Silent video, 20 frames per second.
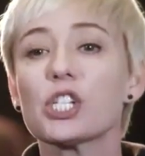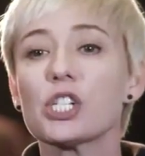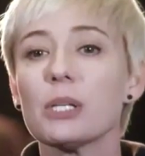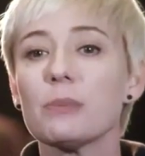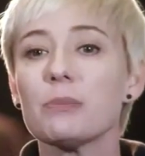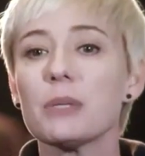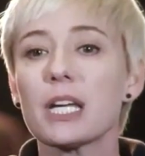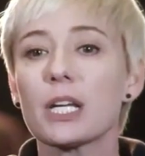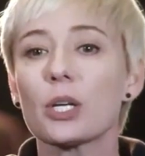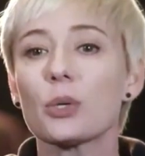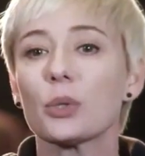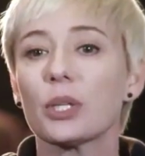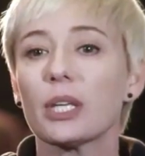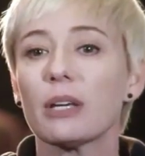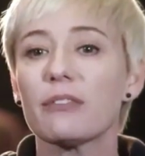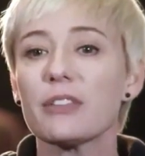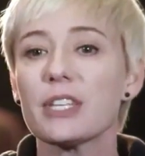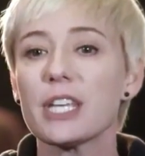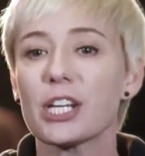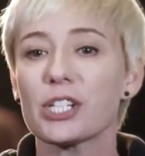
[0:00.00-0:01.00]
Лежи мне
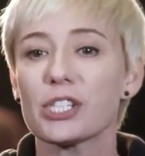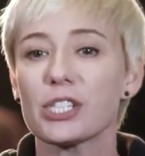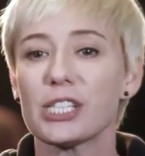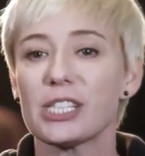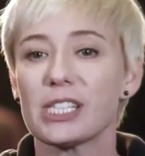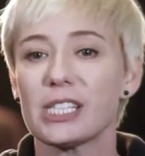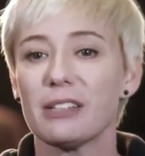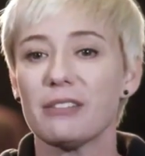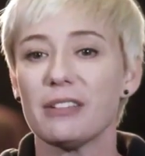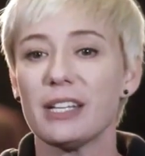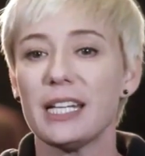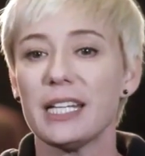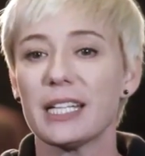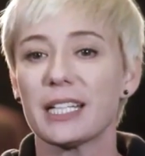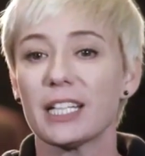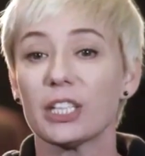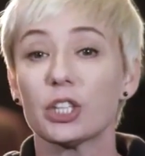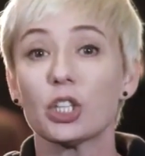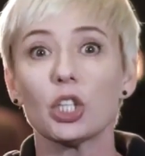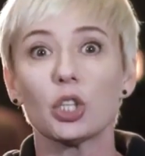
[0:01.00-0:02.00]
руки в нежности
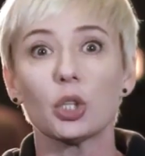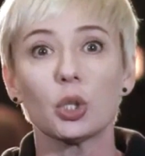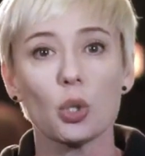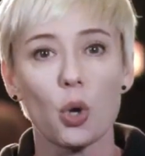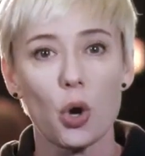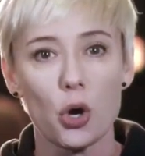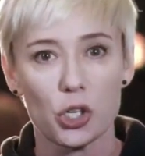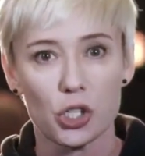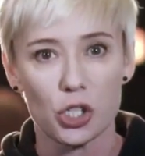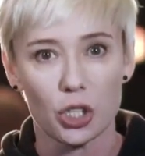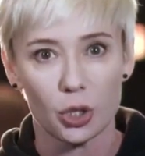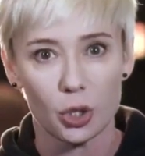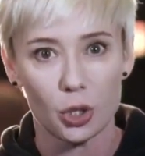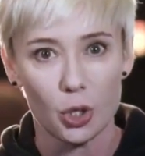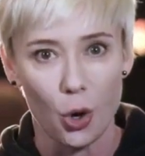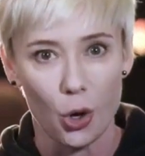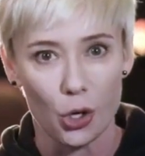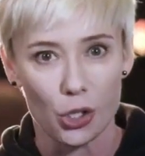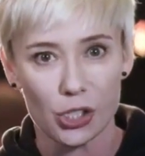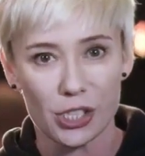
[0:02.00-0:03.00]
великой, ты тоже
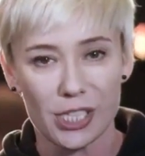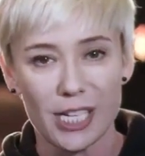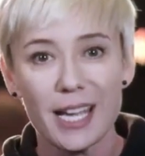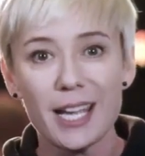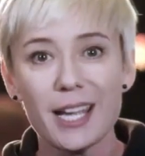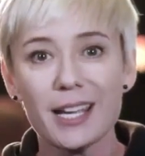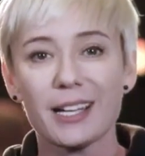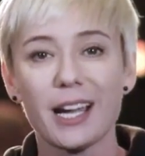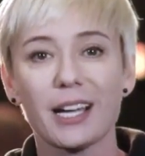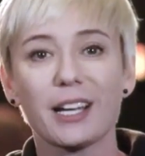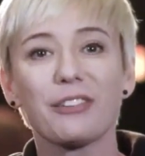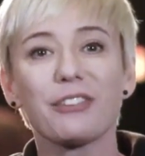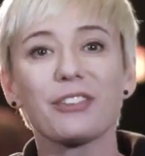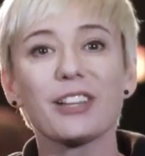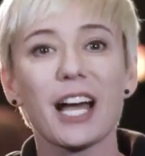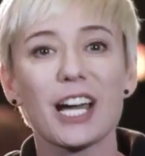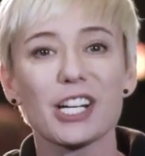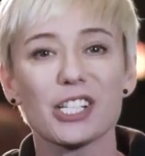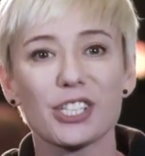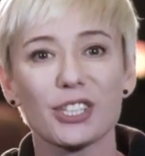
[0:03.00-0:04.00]
дождь, как
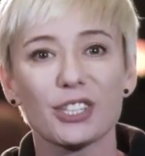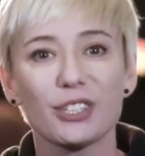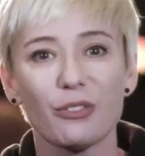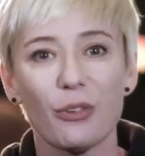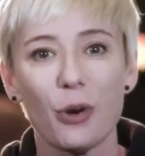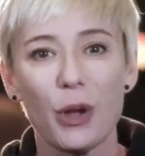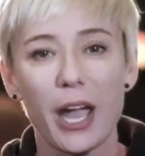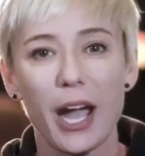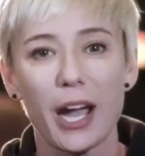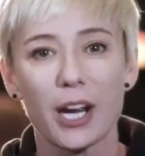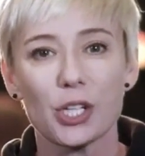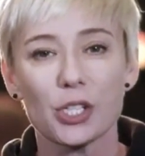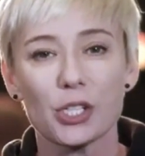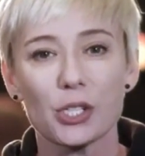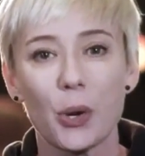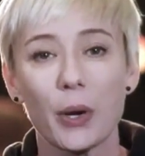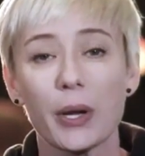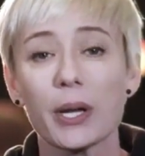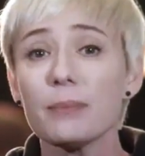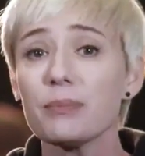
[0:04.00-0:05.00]
влажен твой
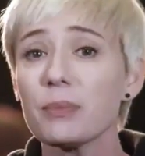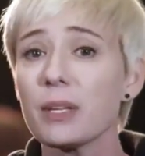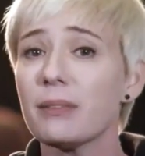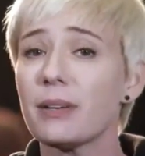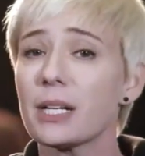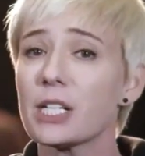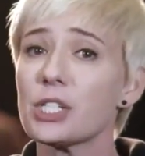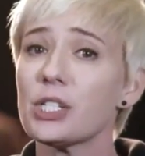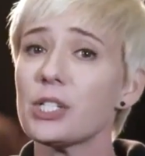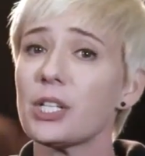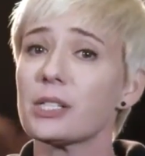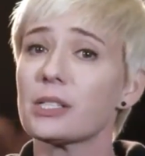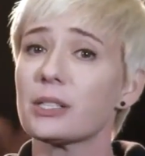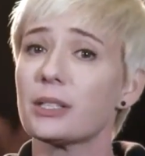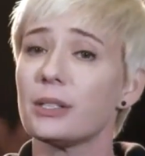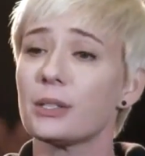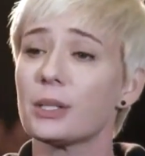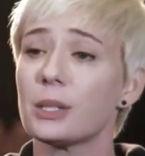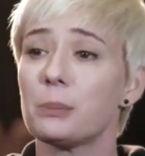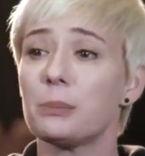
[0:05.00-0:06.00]
ожог. Ваш
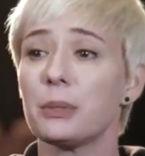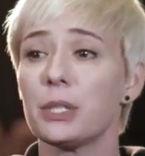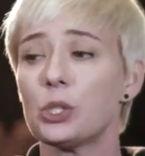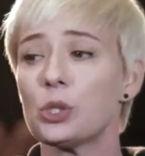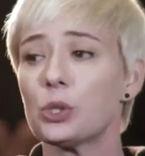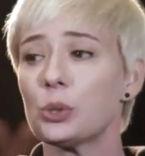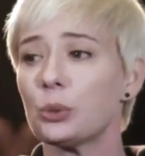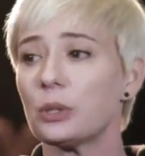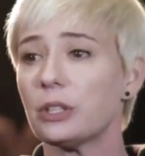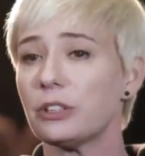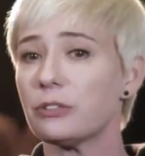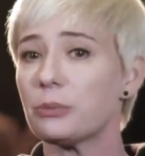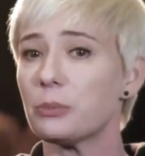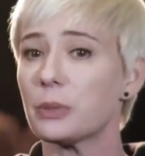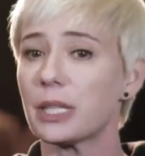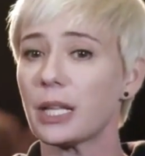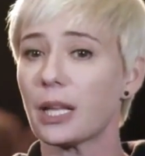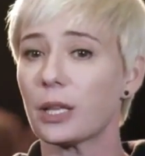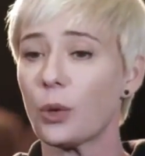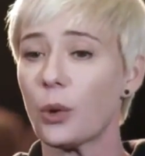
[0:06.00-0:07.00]
несколько причудлив
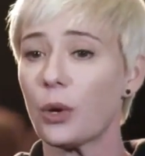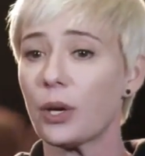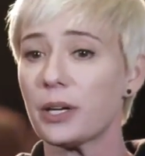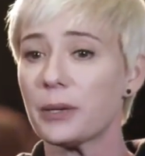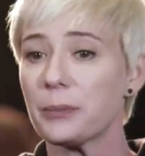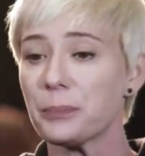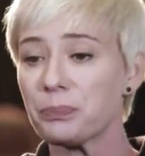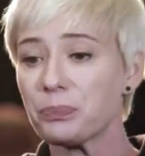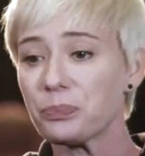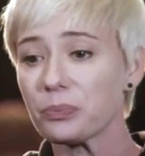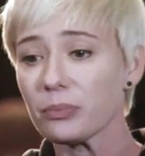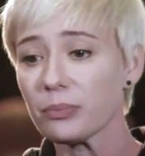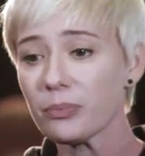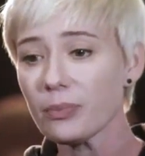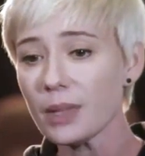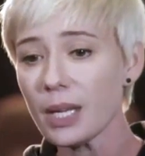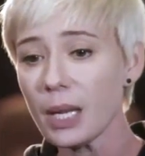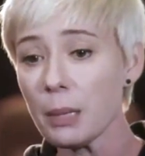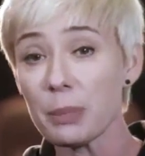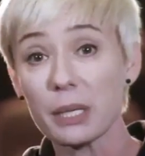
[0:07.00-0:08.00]
монолог.
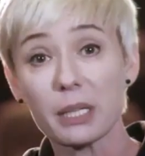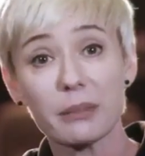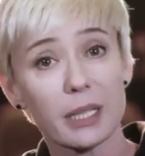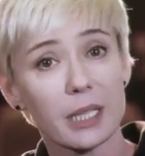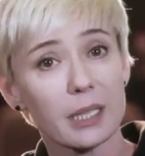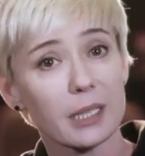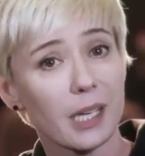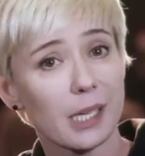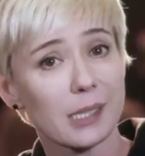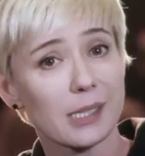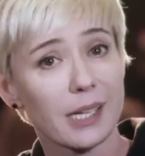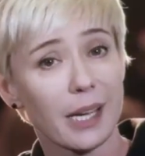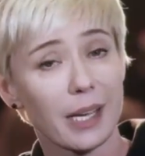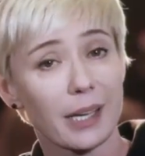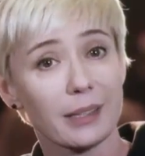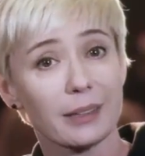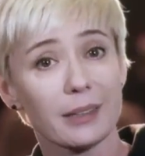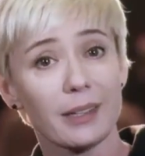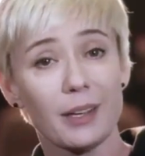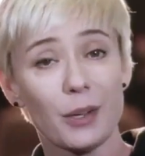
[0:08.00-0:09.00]
Проговорил
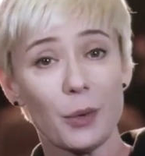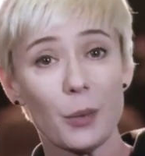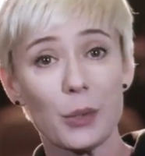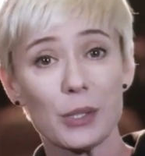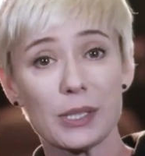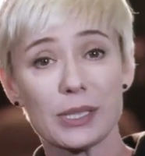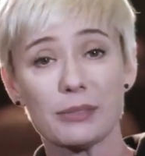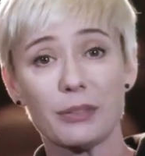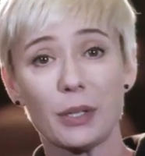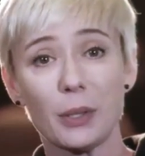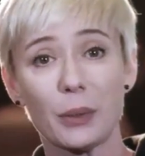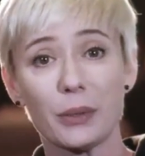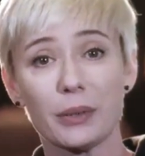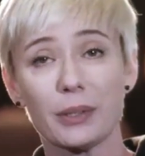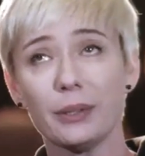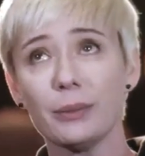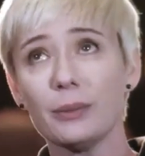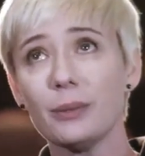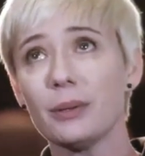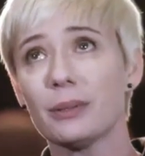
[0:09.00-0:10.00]
хозяин,
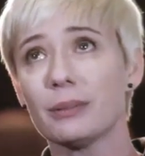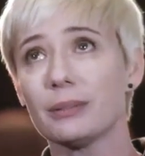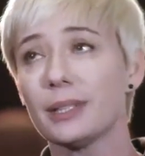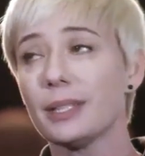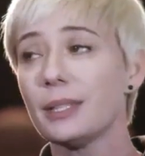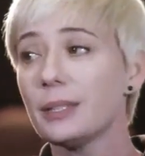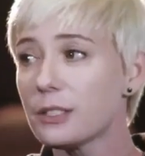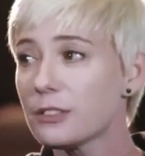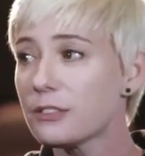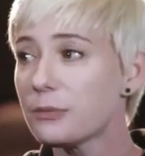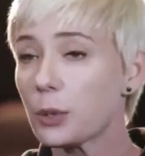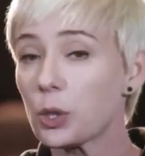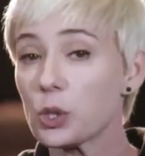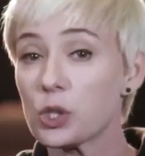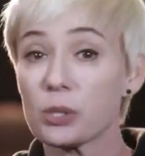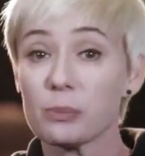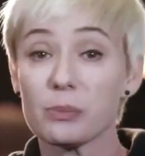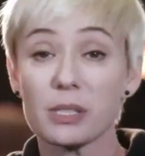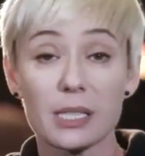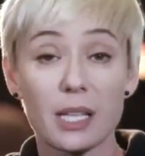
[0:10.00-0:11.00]
уязвленный. Ну,
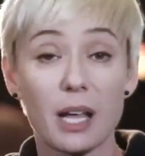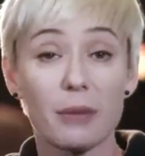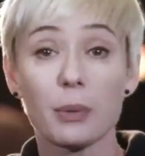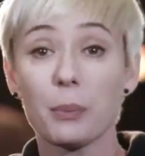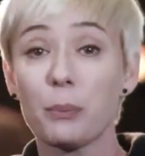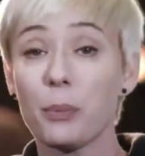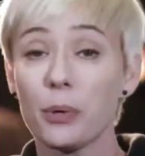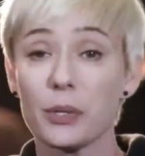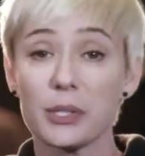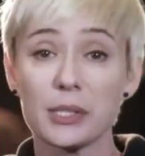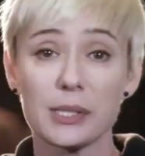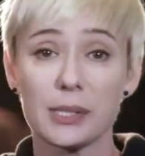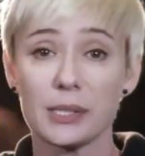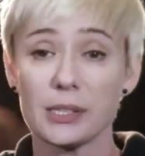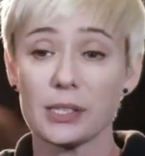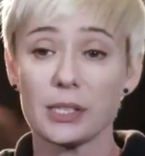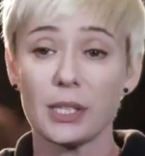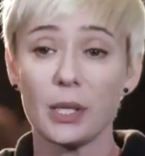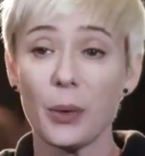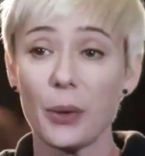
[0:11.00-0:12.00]
впрочем, слабо
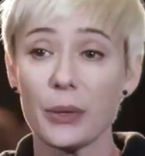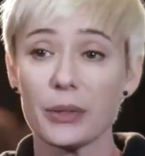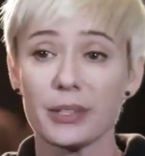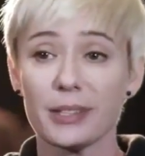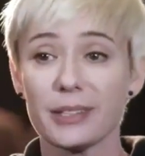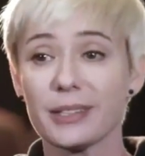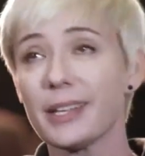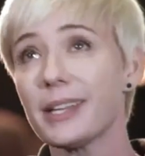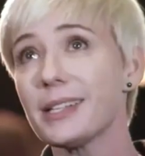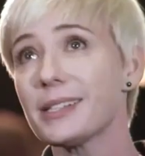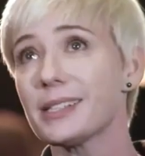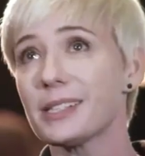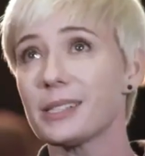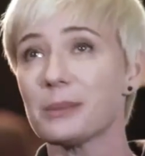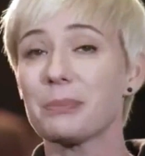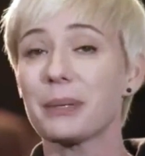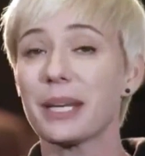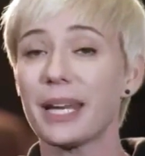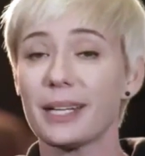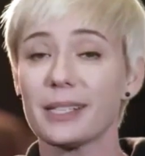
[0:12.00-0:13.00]
поросли зеленые,
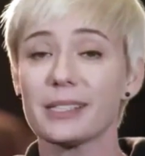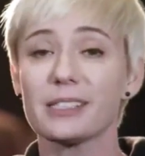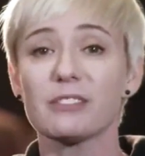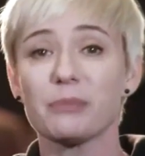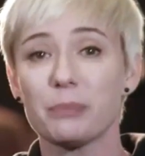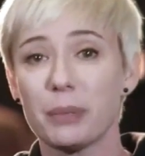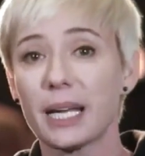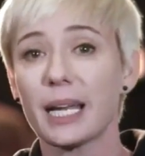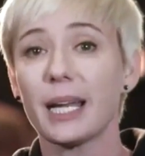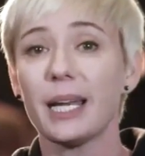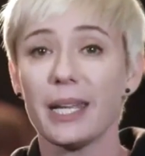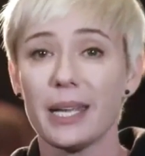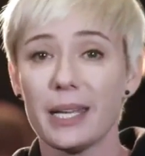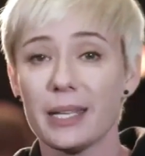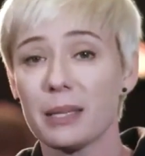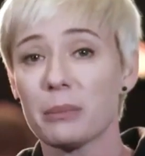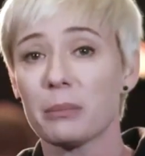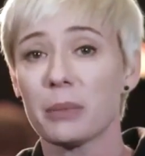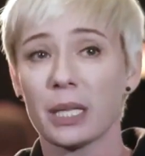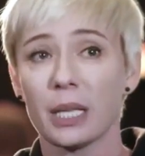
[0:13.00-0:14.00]
есть прелесть в
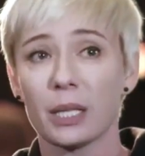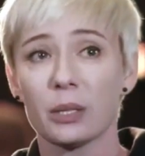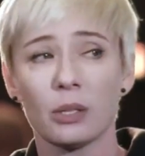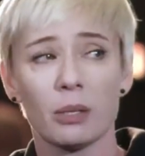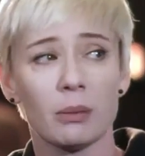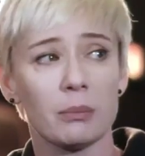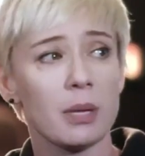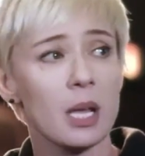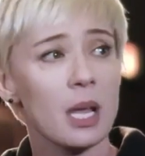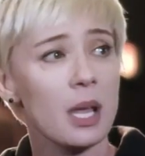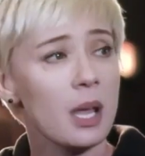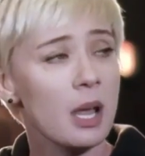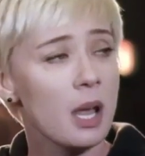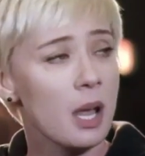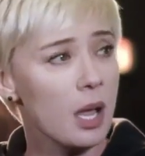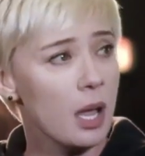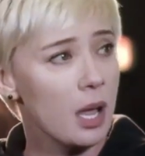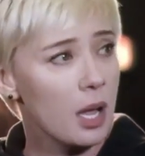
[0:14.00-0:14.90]
поколении молодом.